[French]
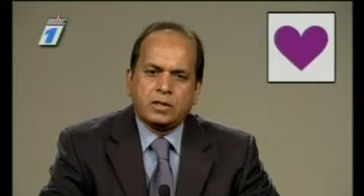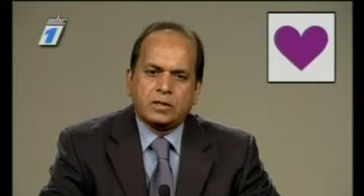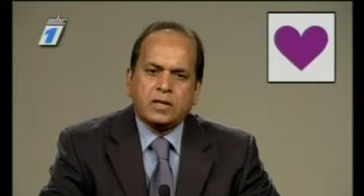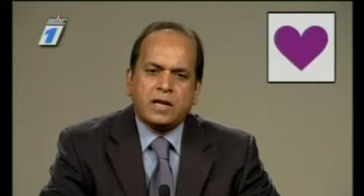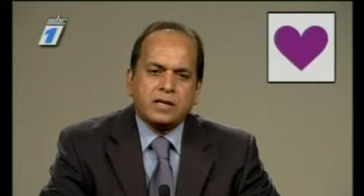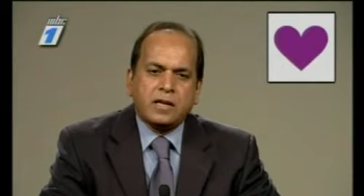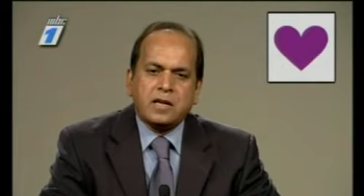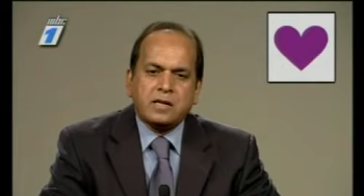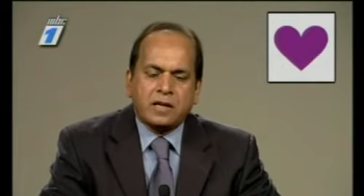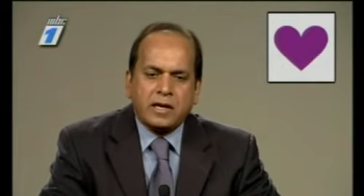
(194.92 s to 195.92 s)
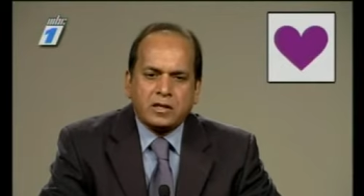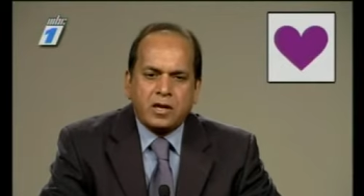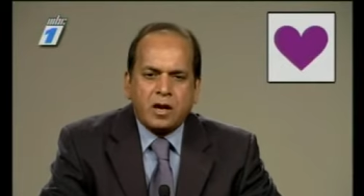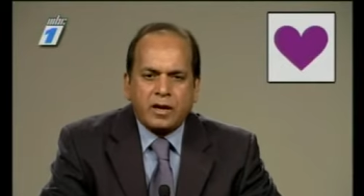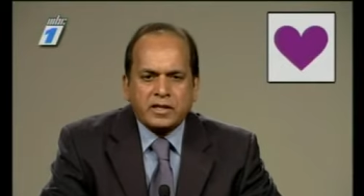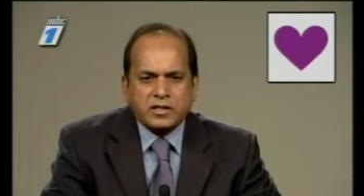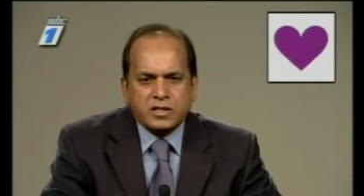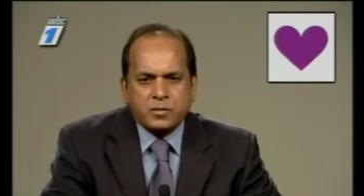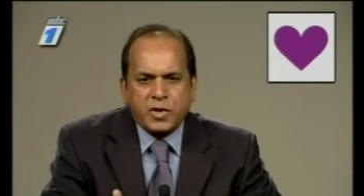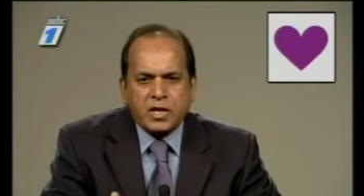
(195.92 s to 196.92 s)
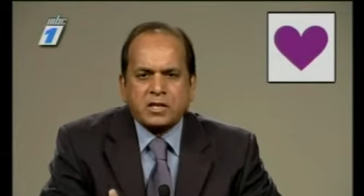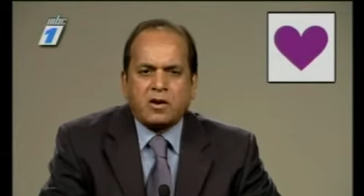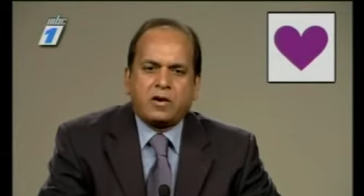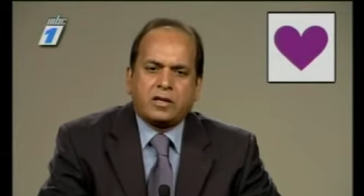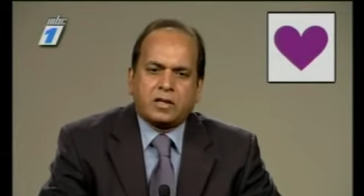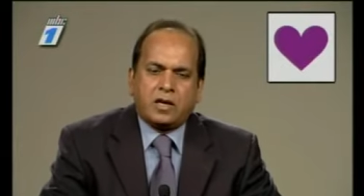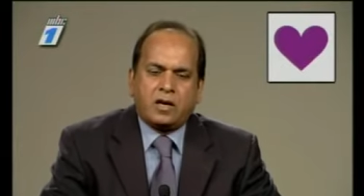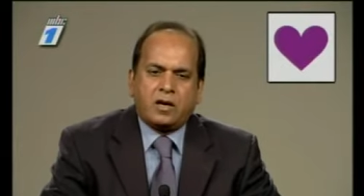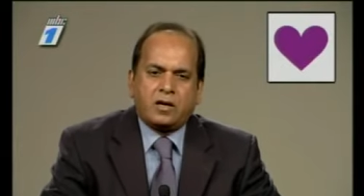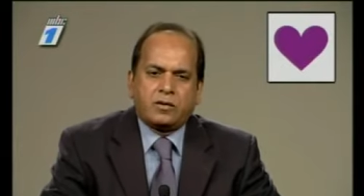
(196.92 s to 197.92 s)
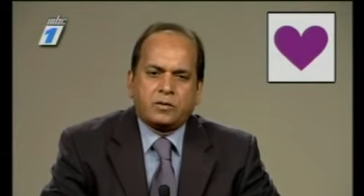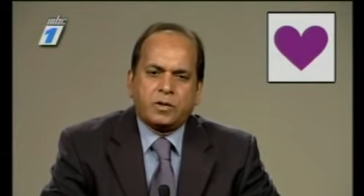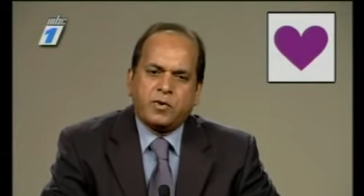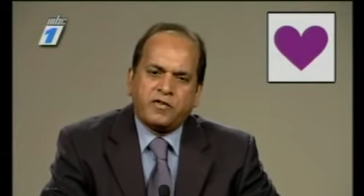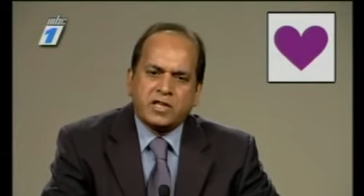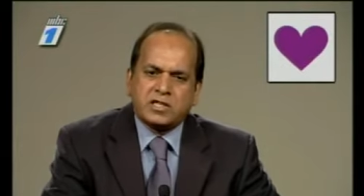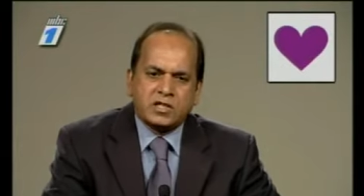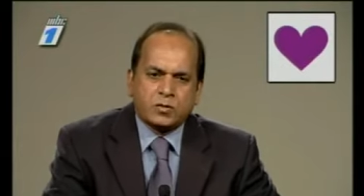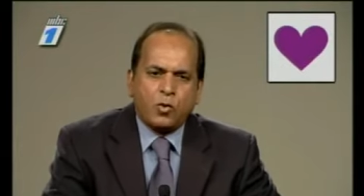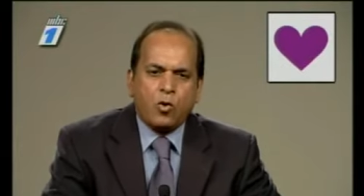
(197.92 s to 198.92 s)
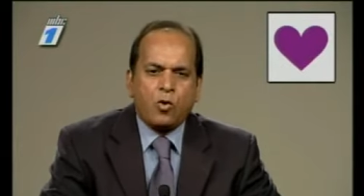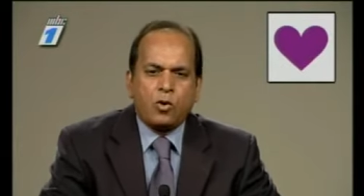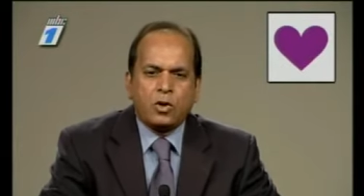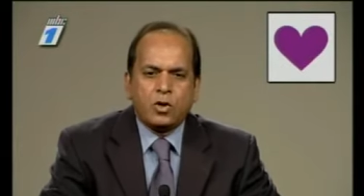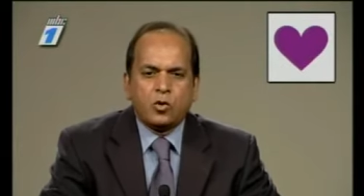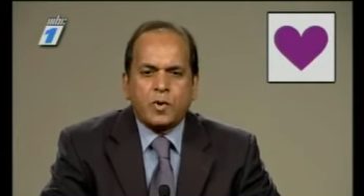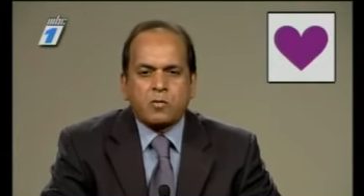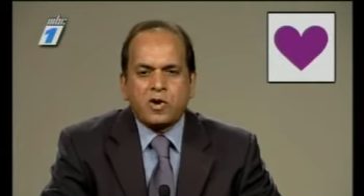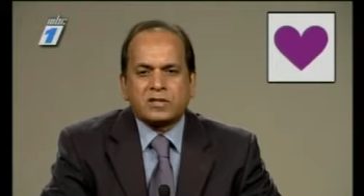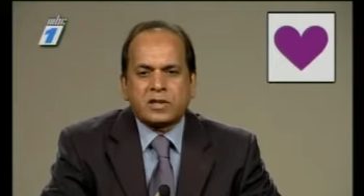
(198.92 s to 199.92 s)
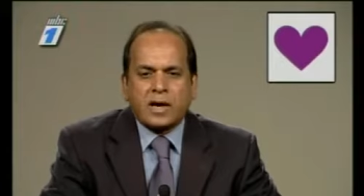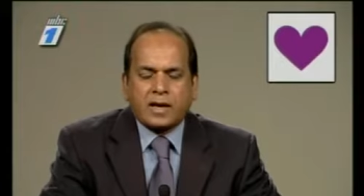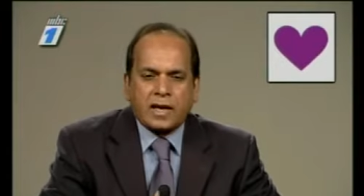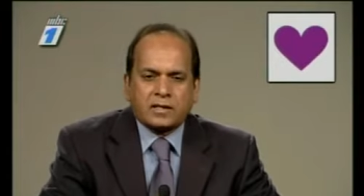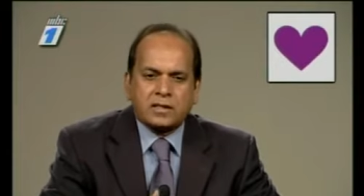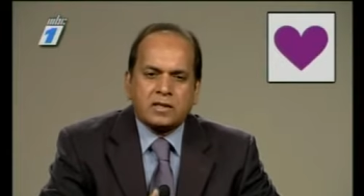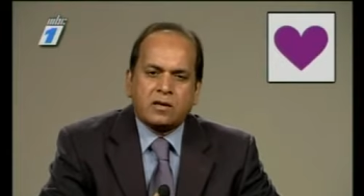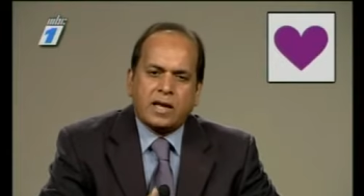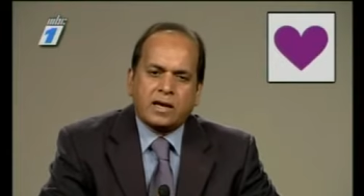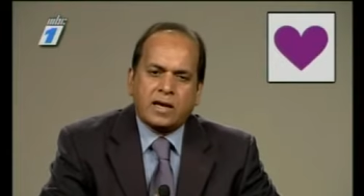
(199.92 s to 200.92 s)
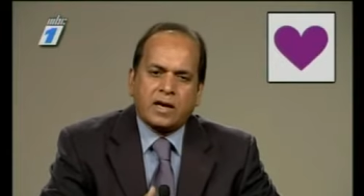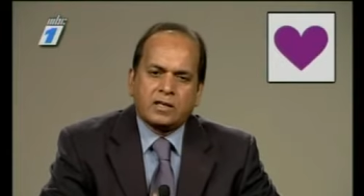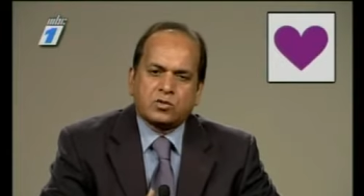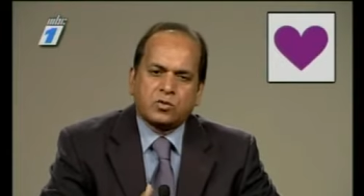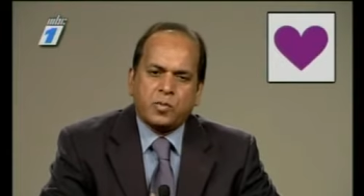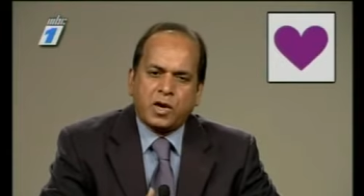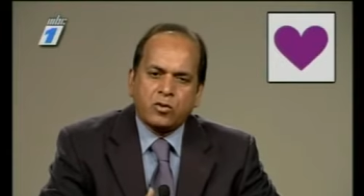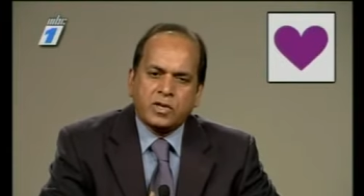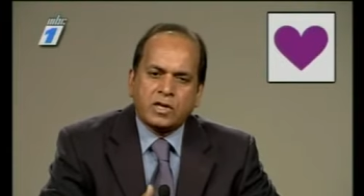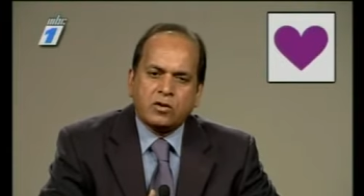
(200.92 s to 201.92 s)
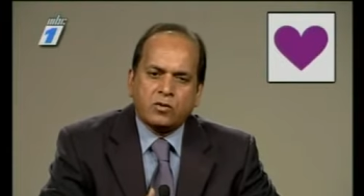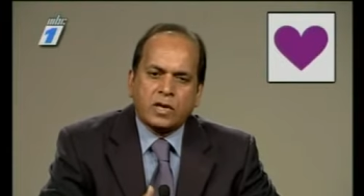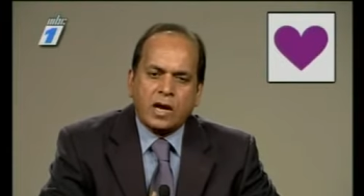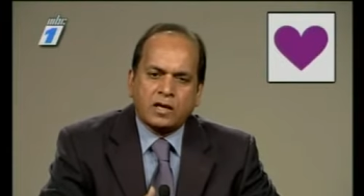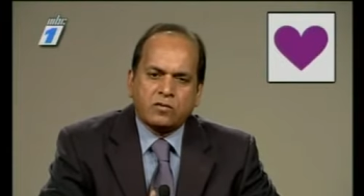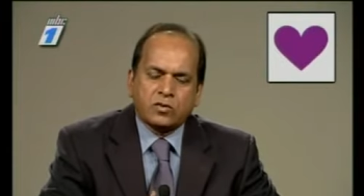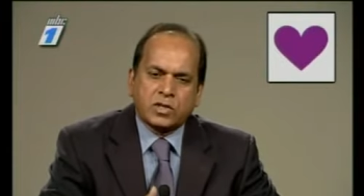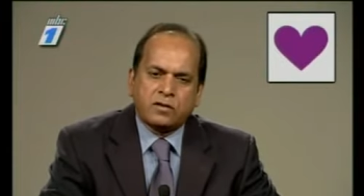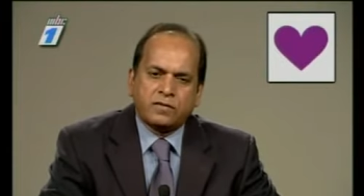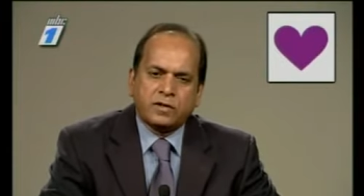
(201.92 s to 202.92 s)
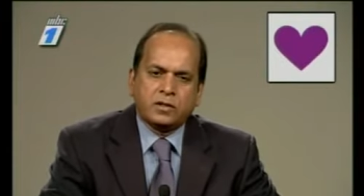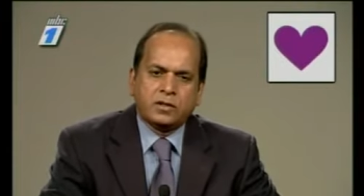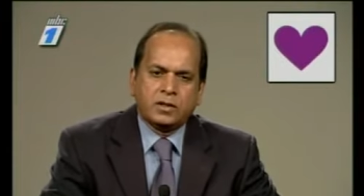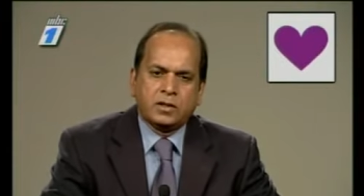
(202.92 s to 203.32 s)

s'il y a un retard, un petit peu en retard, il peut faire un petit sport, ou peut commencer à tracasser dans la case, ou pas connaître qui arrive aux enfants.